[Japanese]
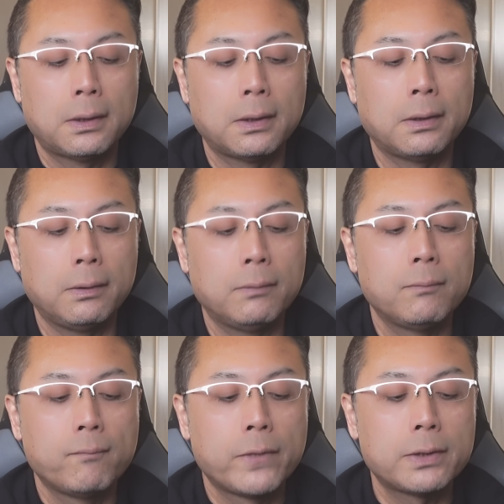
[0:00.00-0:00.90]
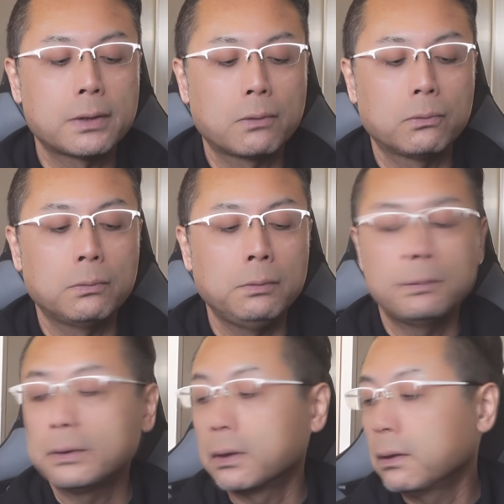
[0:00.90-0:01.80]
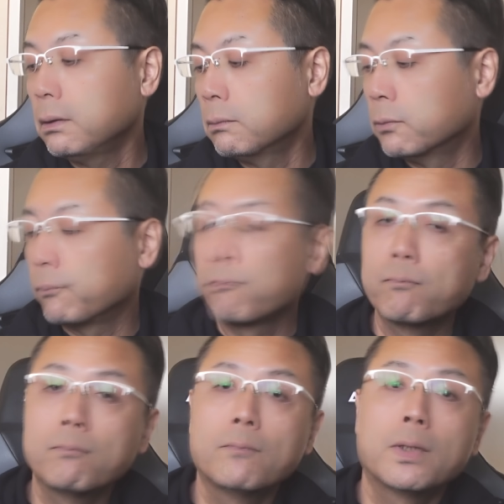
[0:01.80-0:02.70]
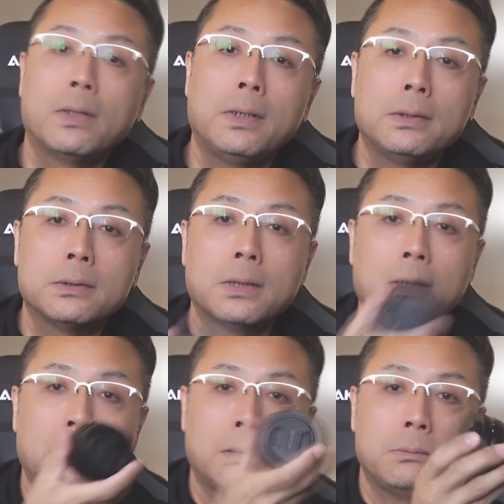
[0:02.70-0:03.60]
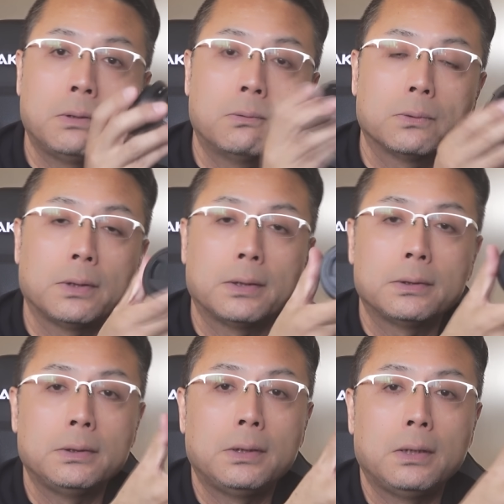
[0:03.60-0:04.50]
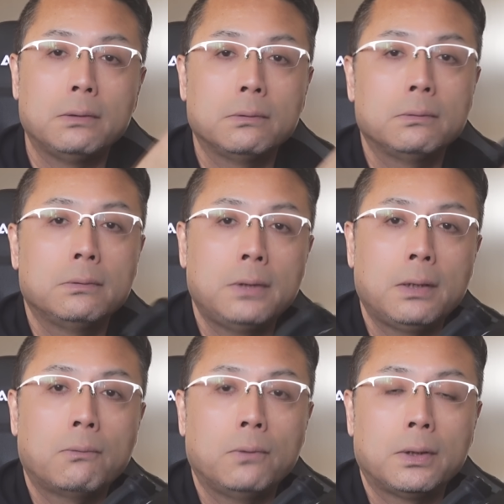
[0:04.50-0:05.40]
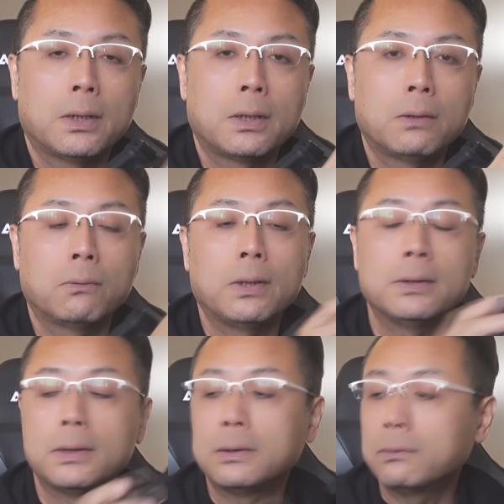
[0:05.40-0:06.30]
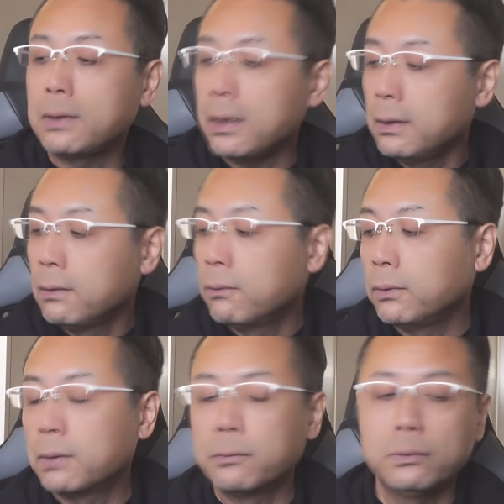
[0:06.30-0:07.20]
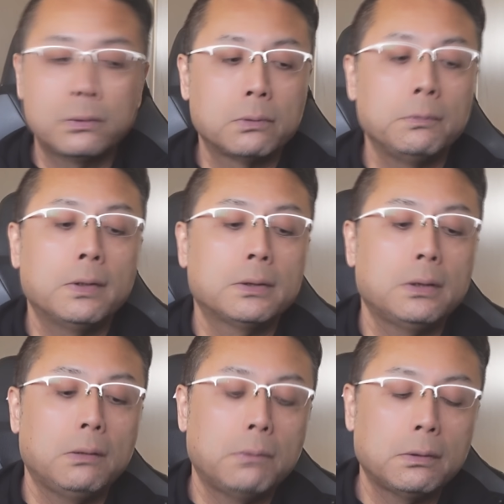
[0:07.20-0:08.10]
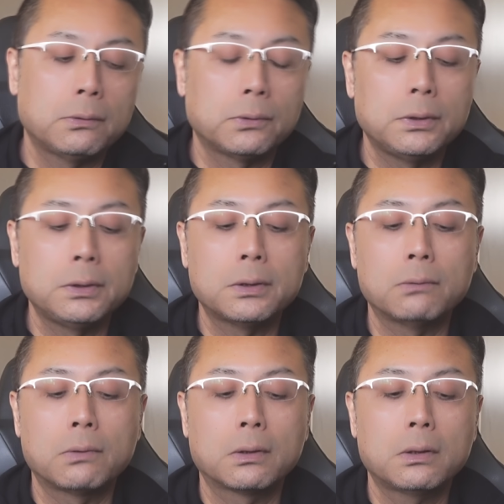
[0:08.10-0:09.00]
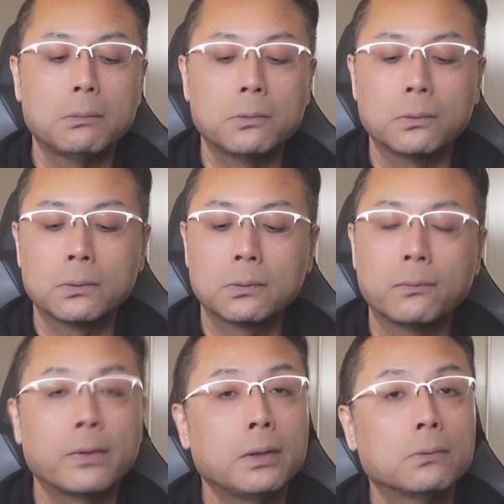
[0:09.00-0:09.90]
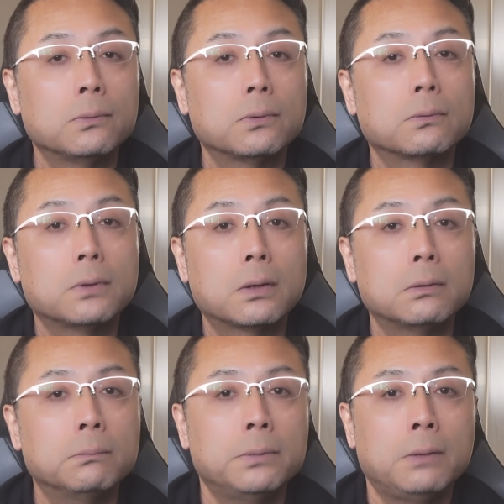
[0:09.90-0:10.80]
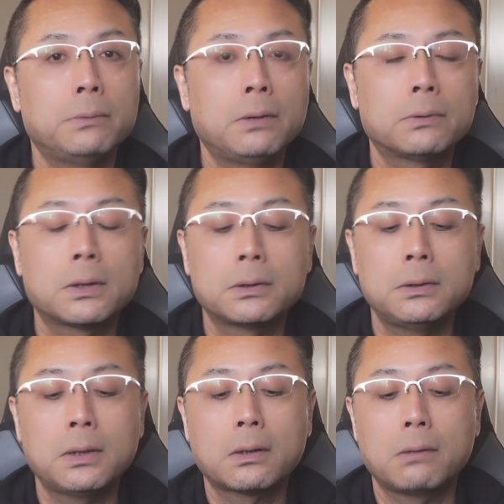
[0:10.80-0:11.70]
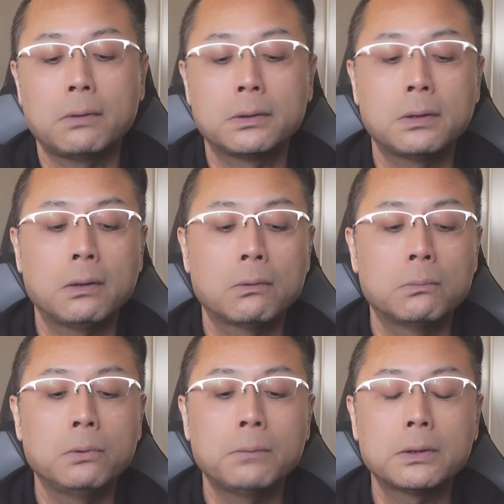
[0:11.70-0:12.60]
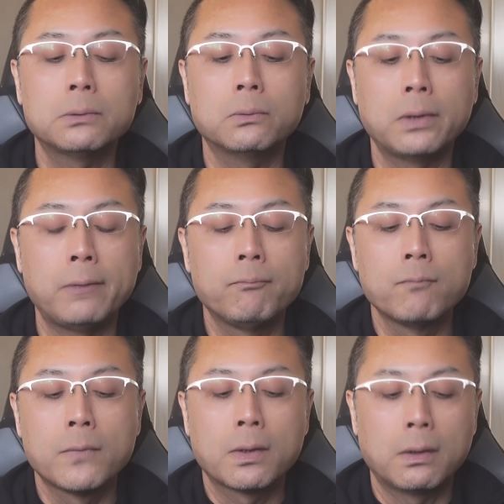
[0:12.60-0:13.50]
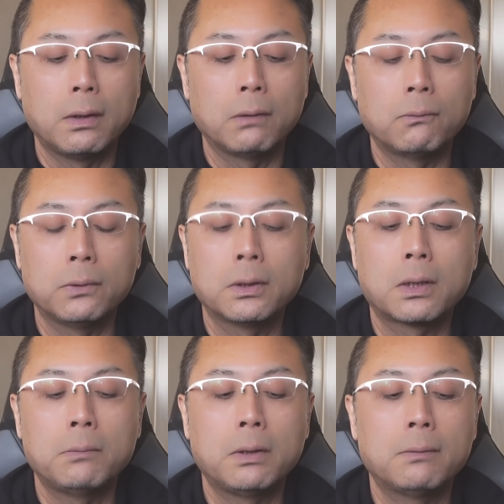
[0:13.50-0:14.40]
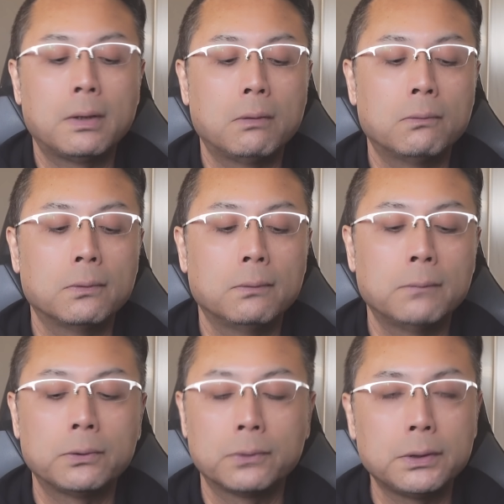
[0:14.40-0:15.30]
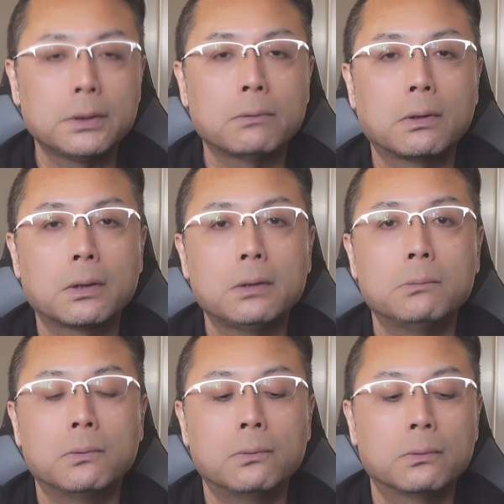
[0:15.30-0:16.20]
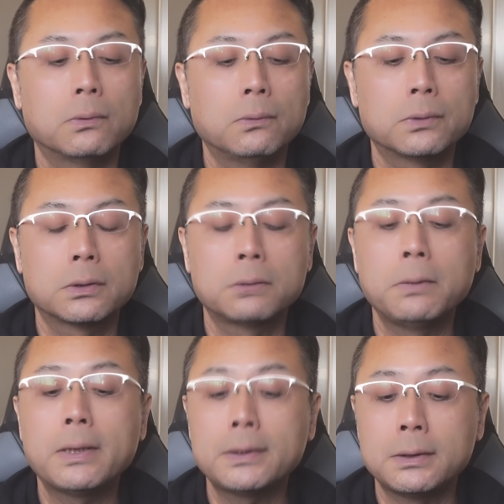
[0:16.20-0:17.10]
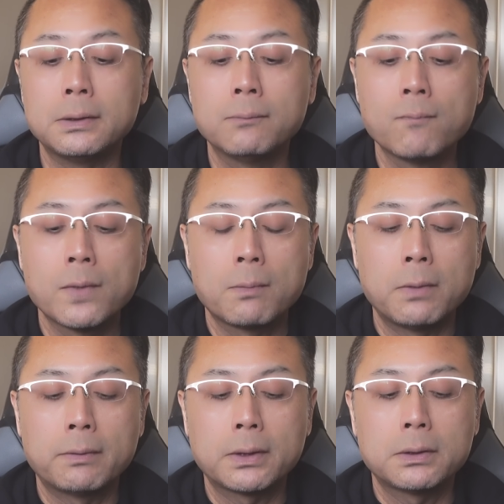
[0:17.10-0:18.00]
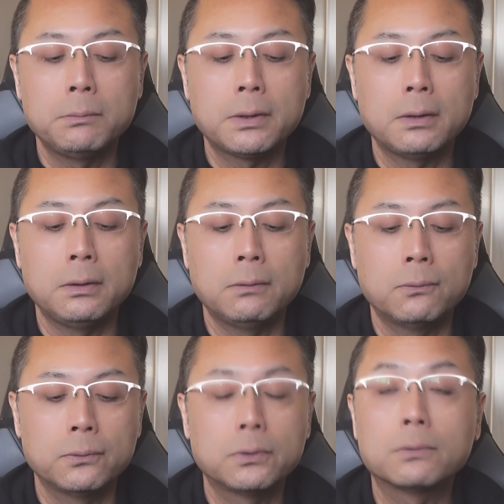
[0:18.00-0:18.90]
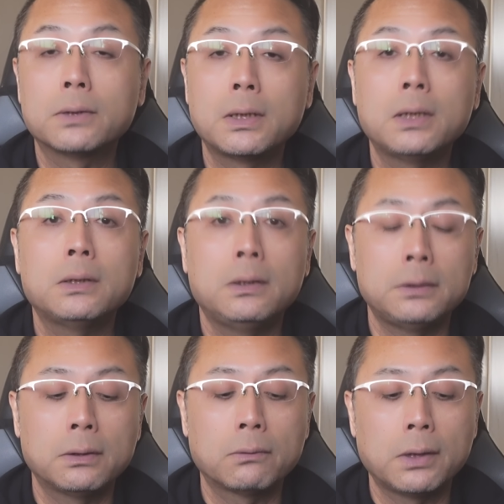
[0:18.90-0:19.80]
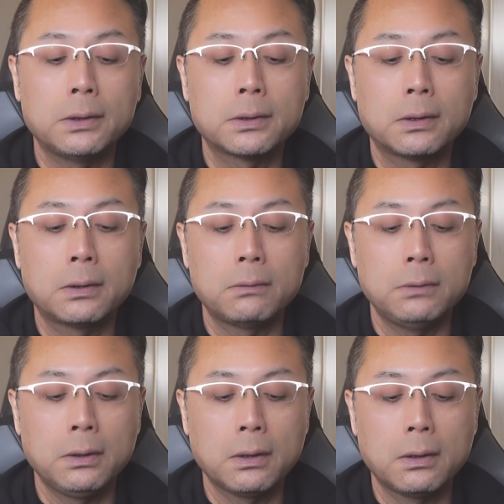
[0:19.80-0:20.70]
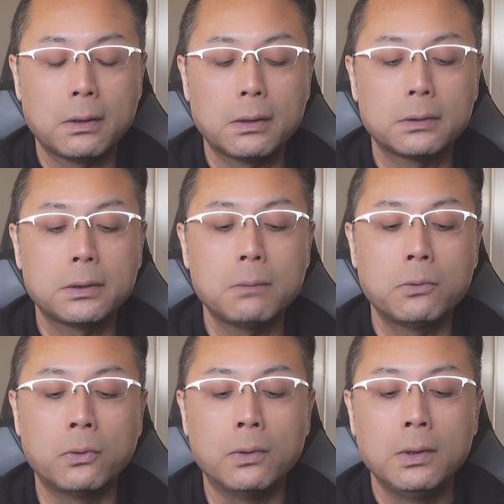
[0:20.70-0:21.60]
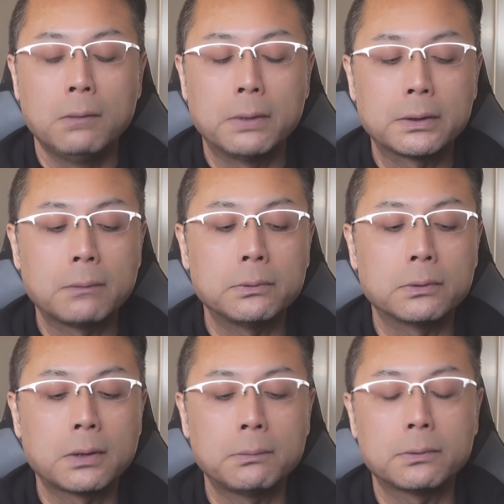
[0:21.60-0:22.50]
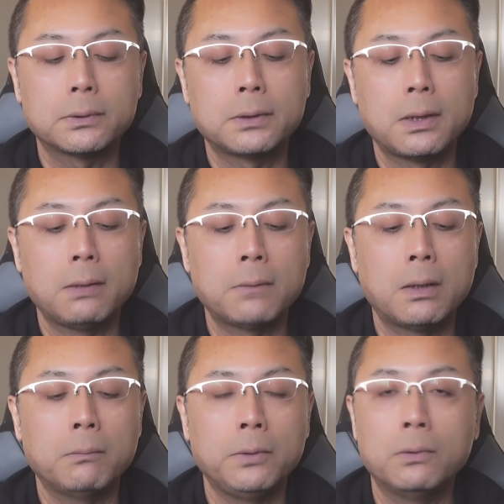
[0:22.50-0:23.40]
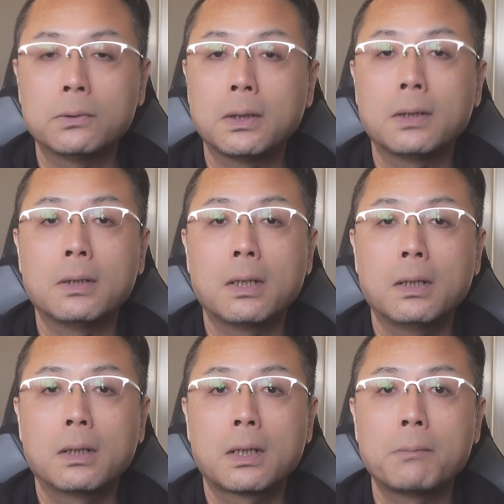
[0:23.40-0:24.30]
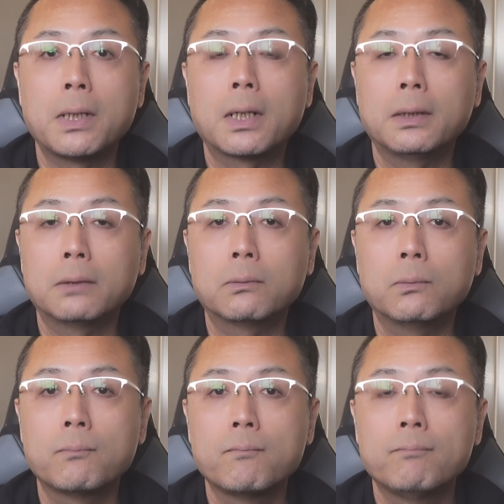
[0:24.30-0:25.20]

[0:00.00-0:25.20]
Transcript: はい、で先ほども言いましたけれどもレンズ内手ブレ補正がついている、ね、こういったキットレンズですよねこういったものと組み合わせれば初心者の方でもそんなに遜色なくブレブレの写真になったりはしないと思いますのではい、こういったカメラは、まあ、初心者の方にも本当におすすめだし、まあ、私みたいに本職でね Z9 使ってる人間からしても、まあ、サブのサブとして、まあ、魅力的なカメラかなと